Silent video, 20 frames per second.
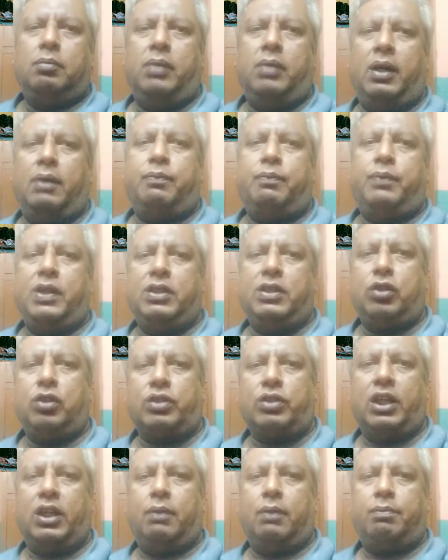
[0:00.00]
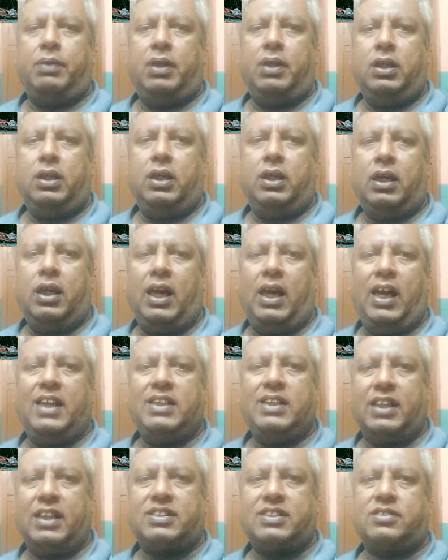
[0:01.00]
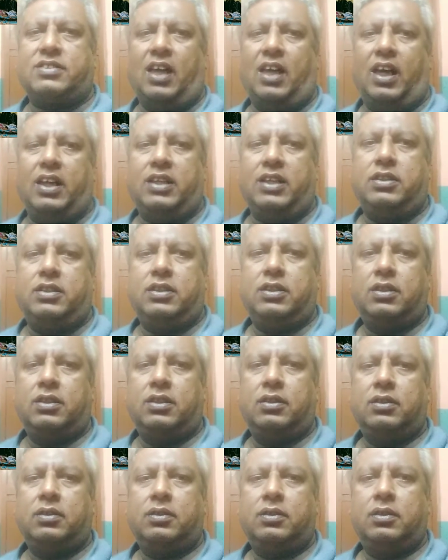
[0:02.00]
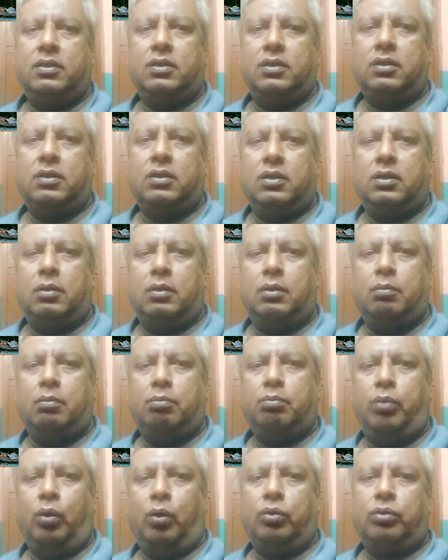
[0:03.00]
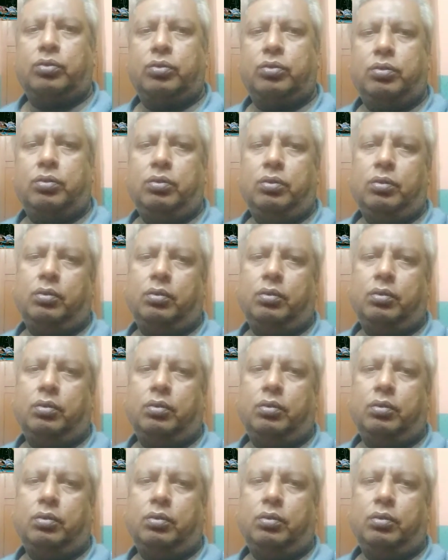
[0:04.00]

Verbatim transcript: में फिजियोथेरेपी एंड एक्सरसाइज बहुत